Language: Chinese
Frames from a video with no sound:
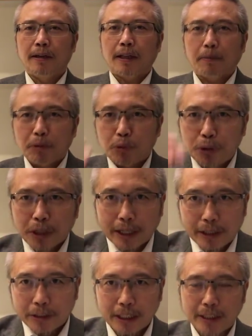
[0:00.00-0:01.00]
那么驱
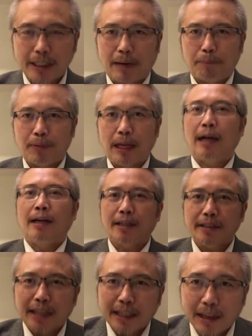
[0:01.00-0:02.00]
赶到乡下啊，
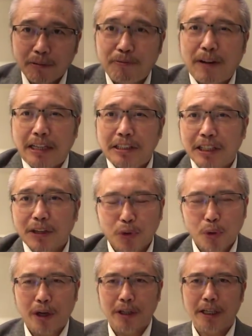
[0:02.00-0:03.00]
让大家返乡
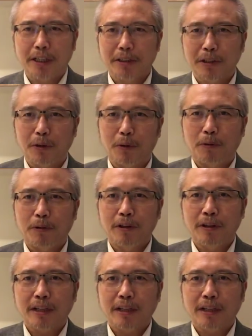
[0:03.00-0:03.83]
创业之后，